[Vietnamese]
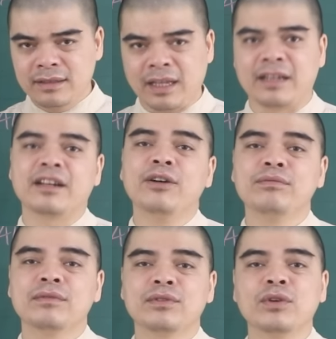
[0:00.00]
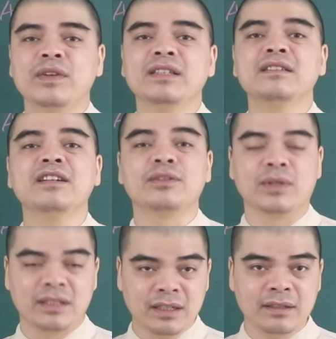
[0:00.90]
thành công đối với những người
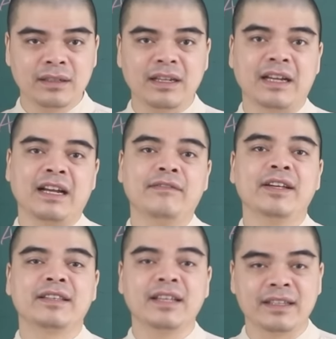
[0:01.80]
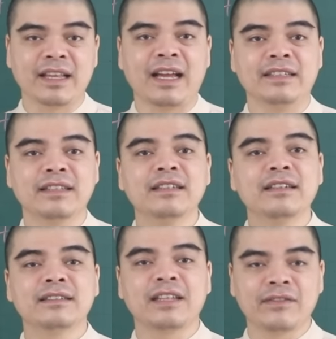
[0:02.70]
tuổi Thân, kể cả về tiền tài
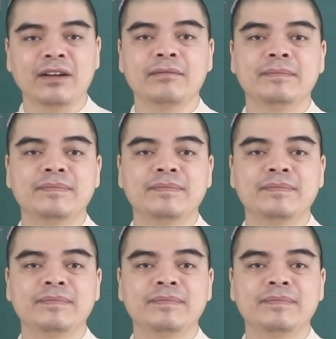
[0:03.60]
lẫn danh vọng.